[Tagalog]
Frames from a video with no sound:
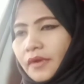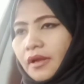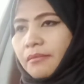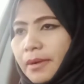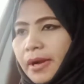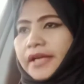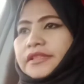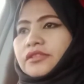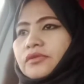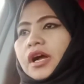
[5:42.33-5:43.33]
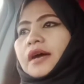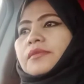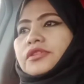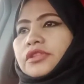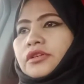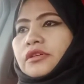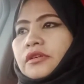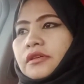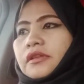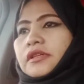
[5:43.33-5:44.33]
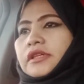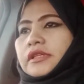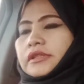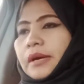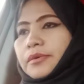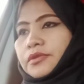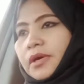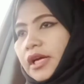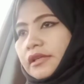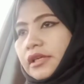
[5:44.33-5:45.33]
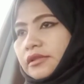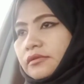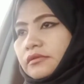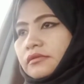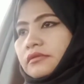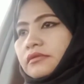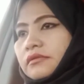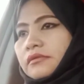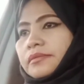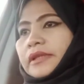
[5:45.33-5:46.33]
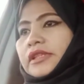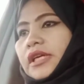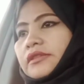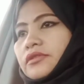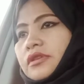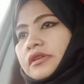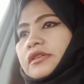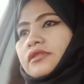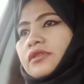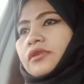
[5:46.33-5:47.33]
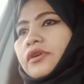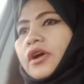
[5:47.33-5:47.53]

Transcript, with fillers: mabait yung amo nyo, tapos maganda yung pagtrato sa inyo.